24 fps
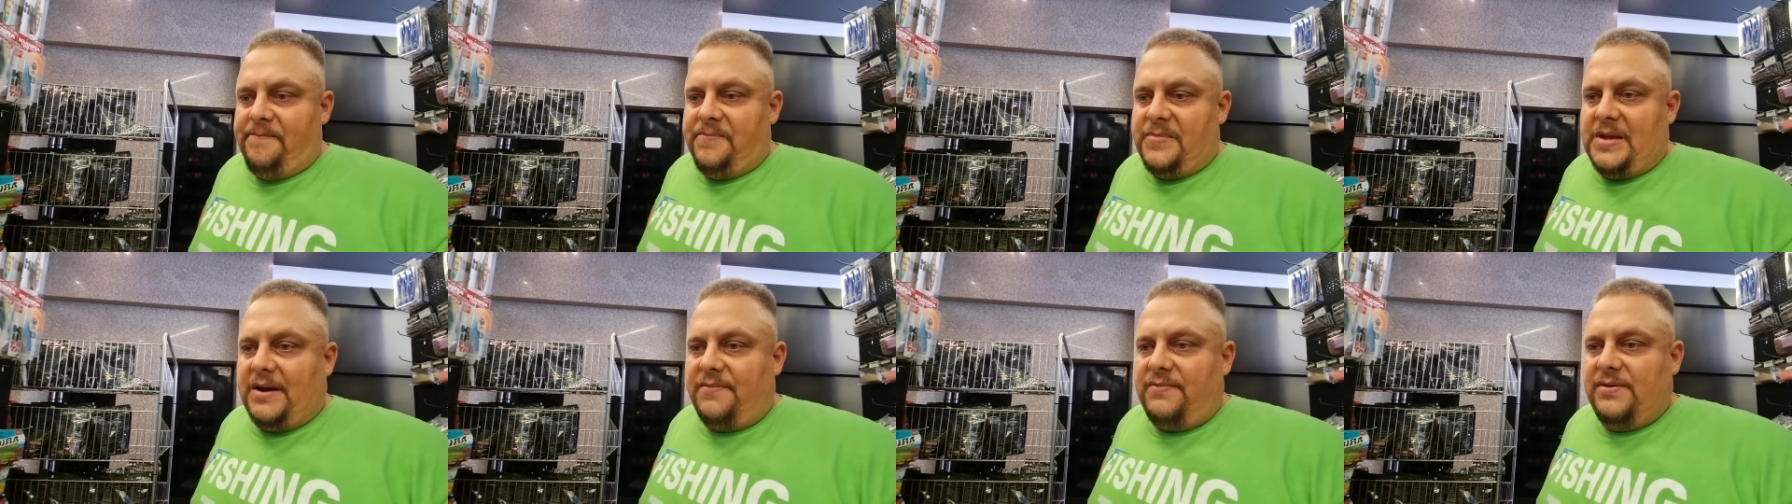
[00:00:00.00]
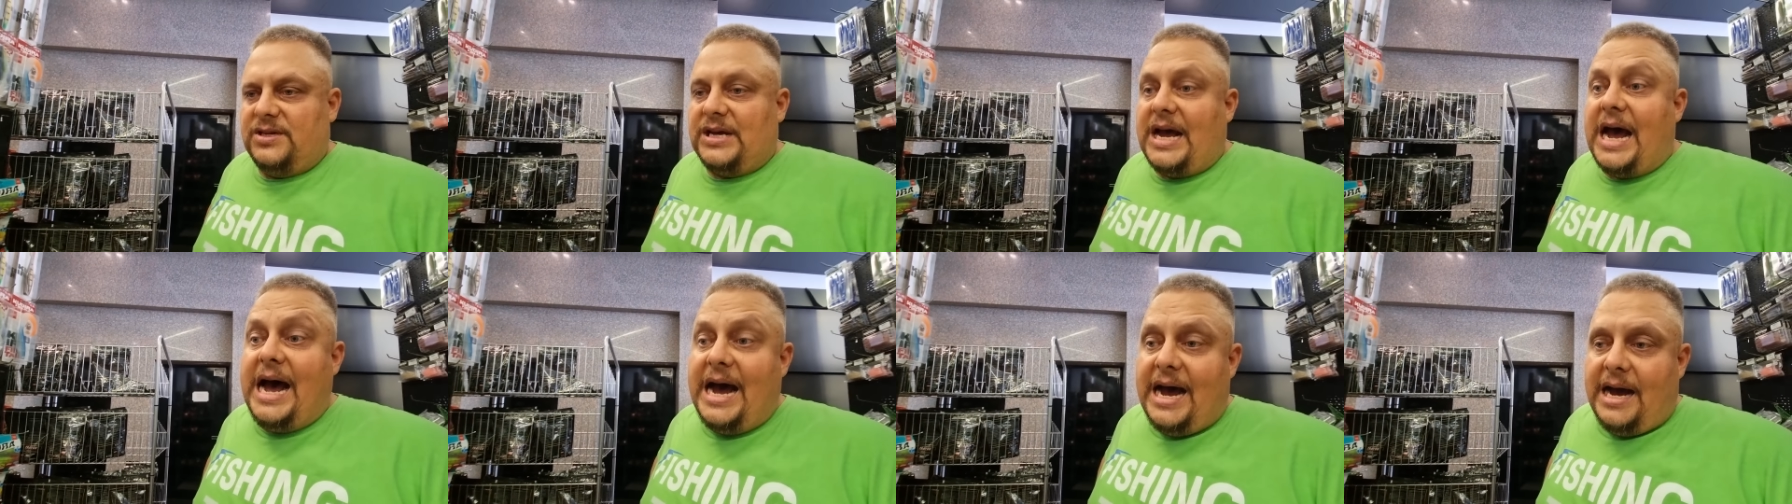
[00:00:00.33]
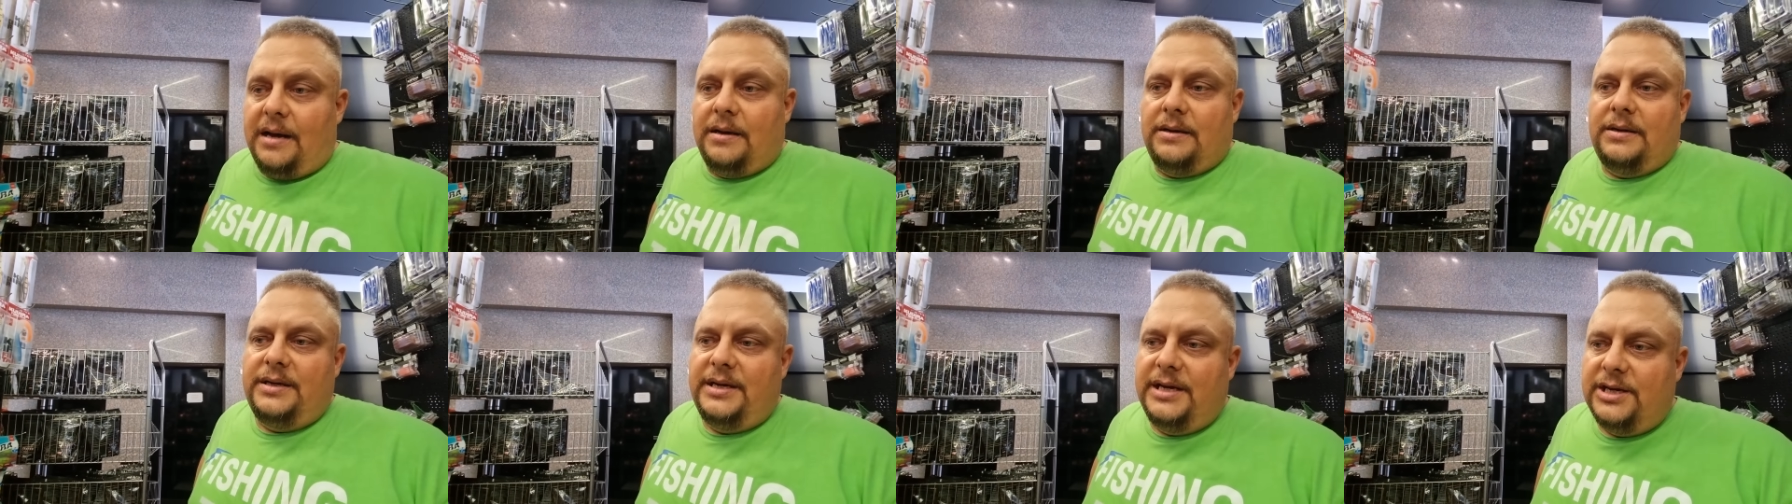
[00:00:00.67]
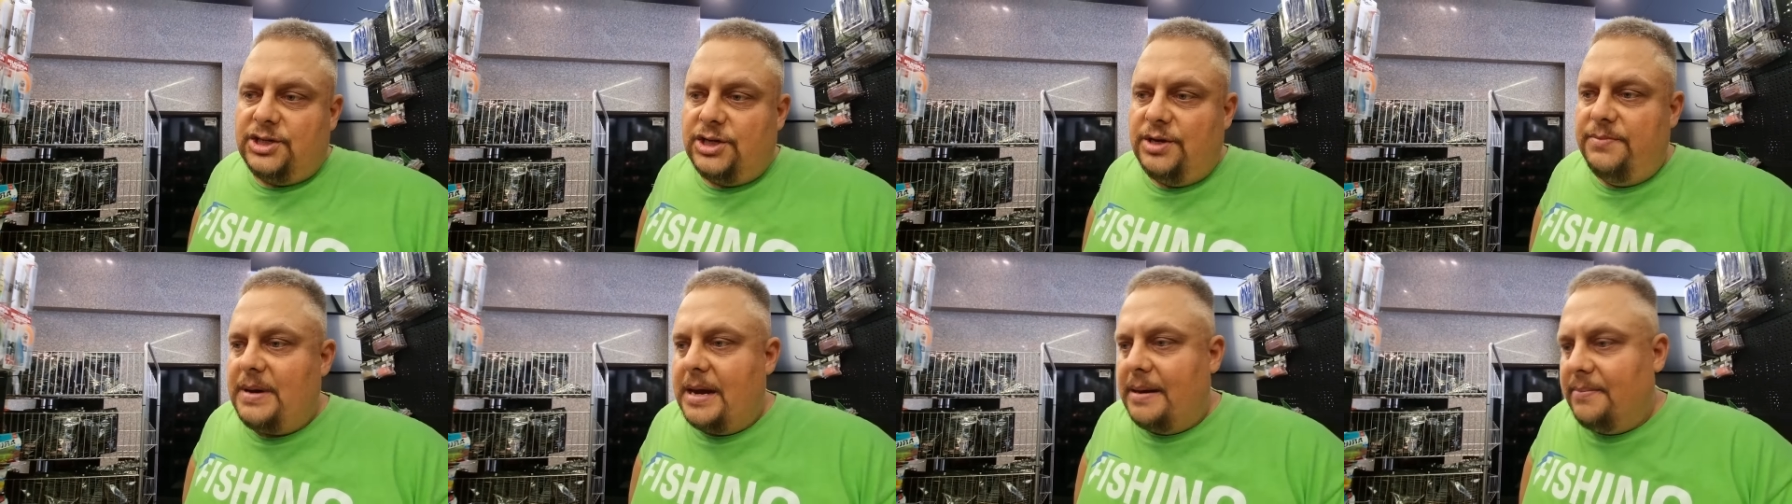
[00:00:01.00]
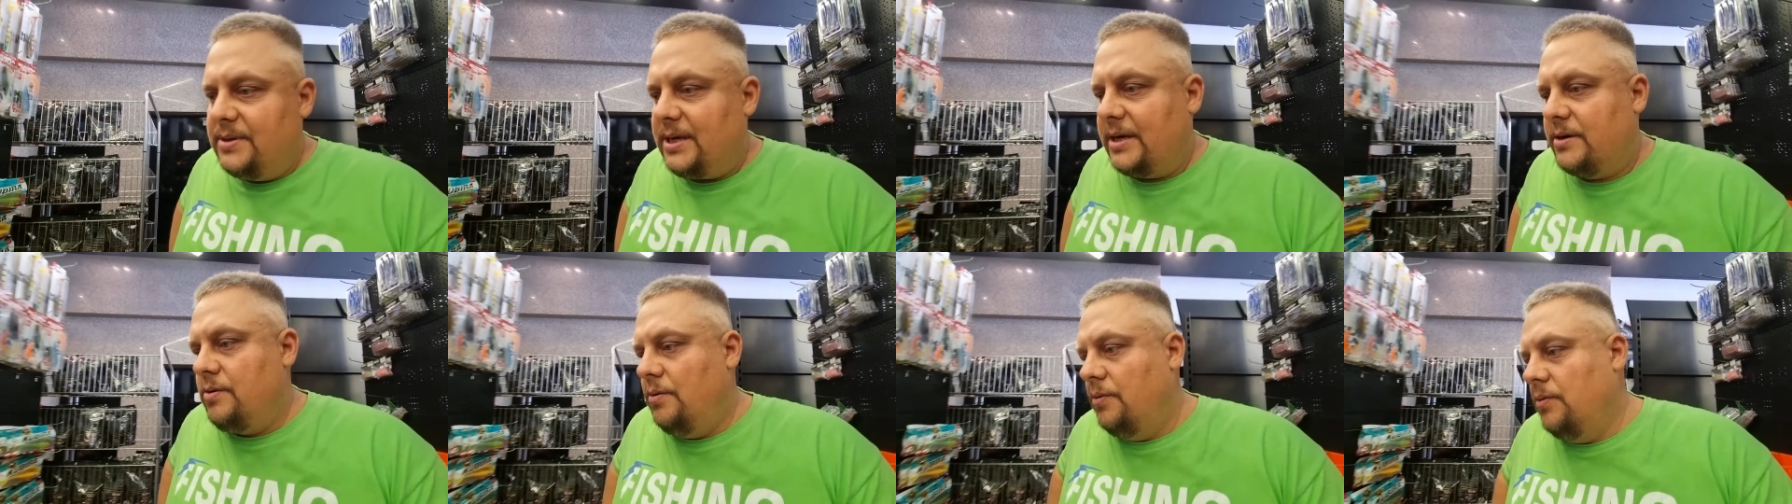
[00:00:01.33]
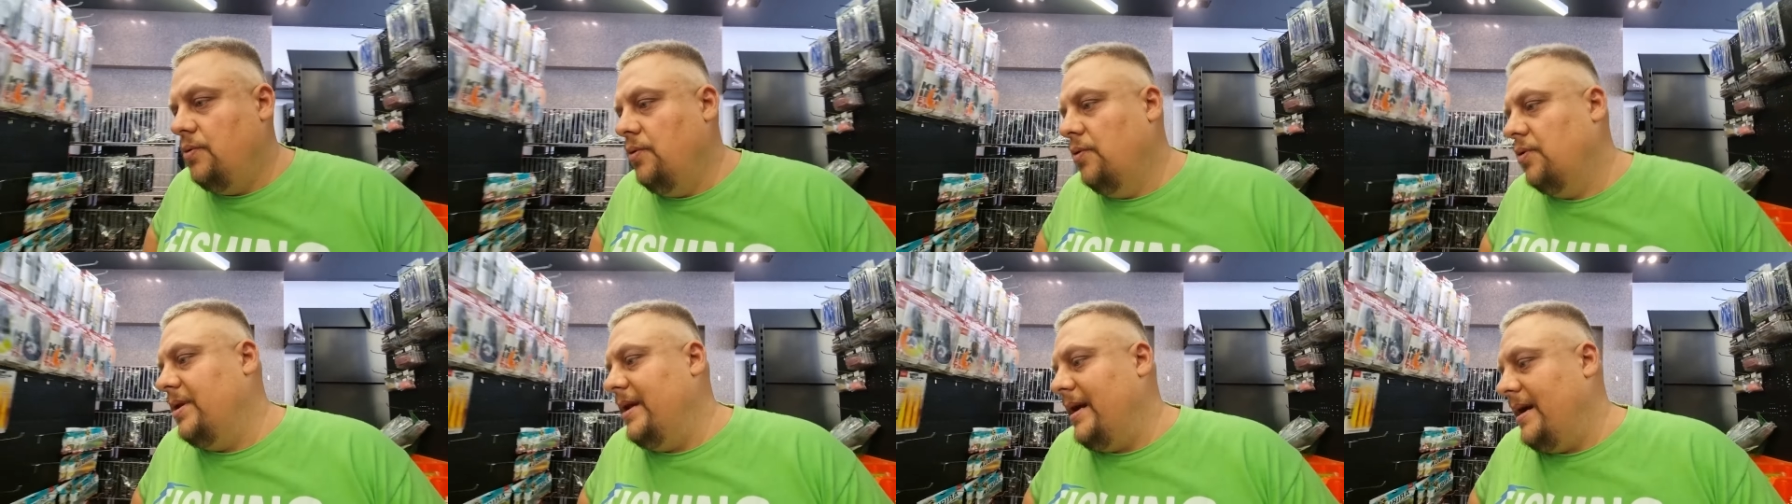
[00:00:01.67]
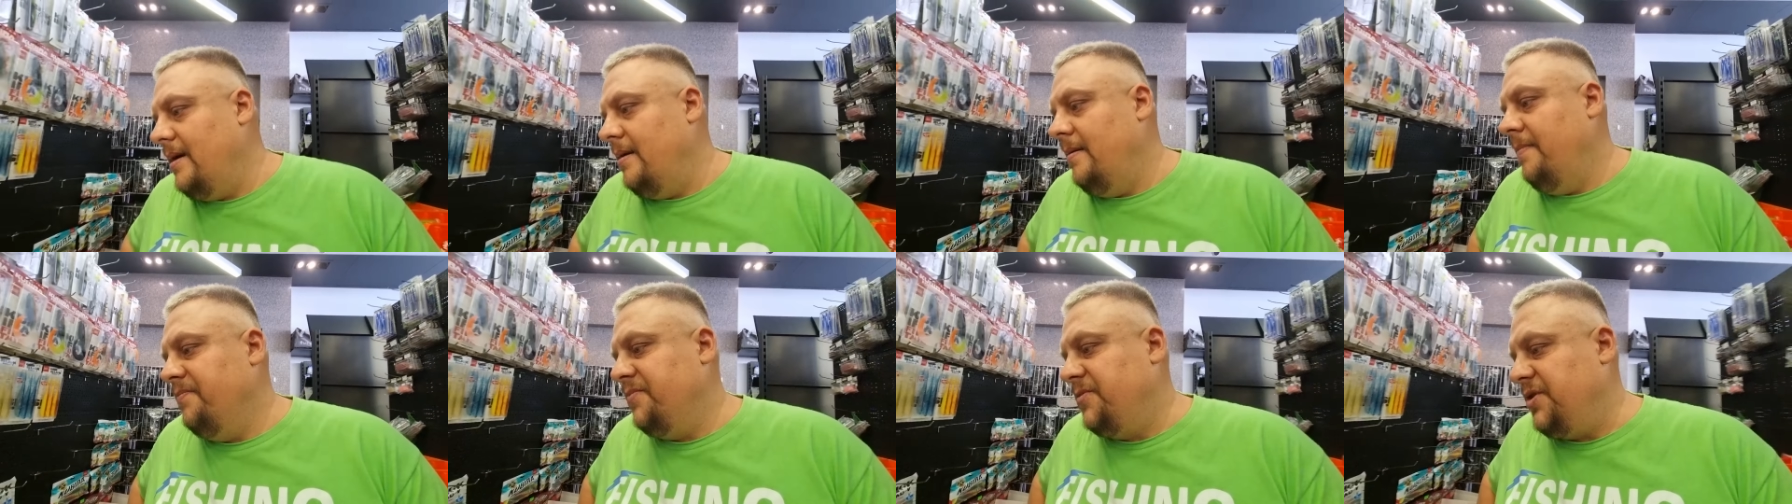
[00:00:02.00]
Tak więc, a, jeszcze mam taką, kurna,